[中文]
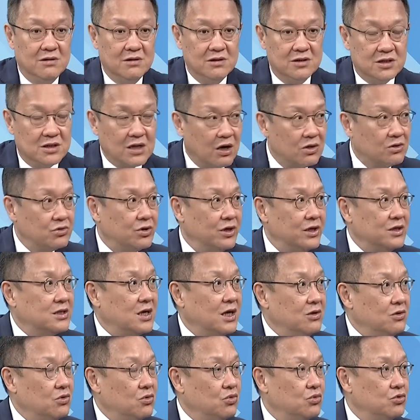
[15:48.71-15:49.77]
小学
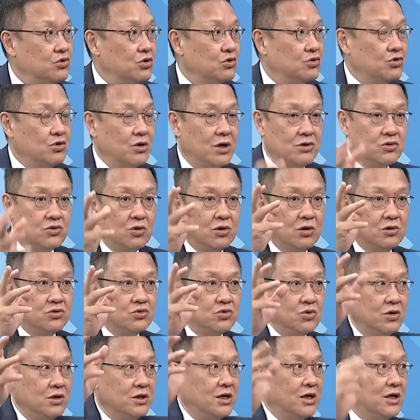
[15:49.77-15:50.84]
程度就去做
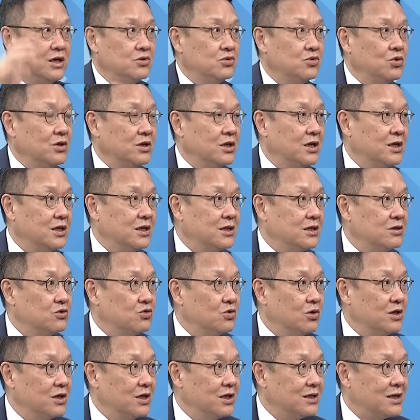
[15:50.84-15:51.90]
做那个做那个
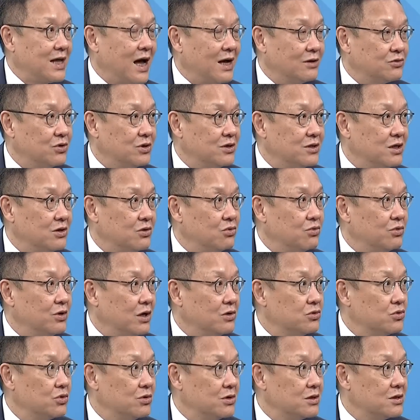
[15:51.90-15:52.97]
做那个大学程度
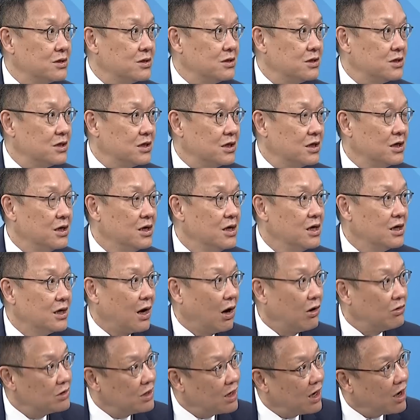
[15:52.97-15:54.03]
要做的事情，是
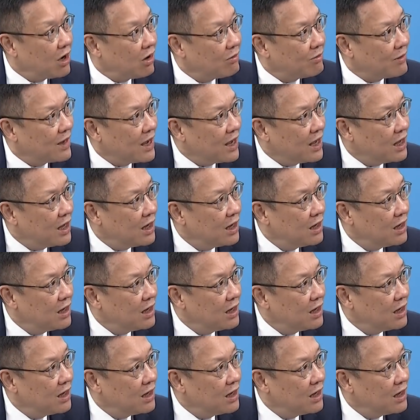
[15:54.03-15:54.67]
搞得好吗？